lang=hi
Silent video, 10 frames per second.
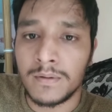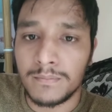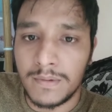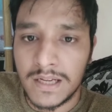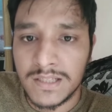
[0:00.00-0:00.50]

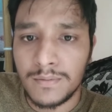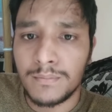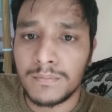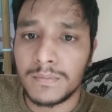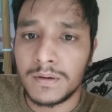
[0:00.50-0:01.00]
मैक्सिमम
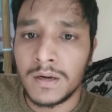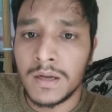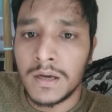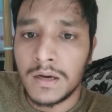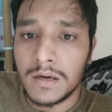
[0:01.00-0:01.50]

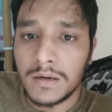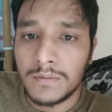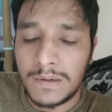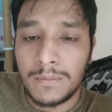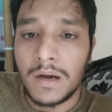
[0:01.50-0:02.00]

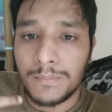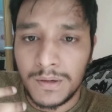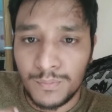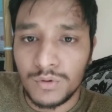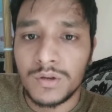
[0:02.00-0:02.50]
मतलब अपनी
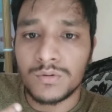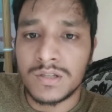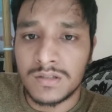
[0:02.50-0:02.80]
पूरी कोशिश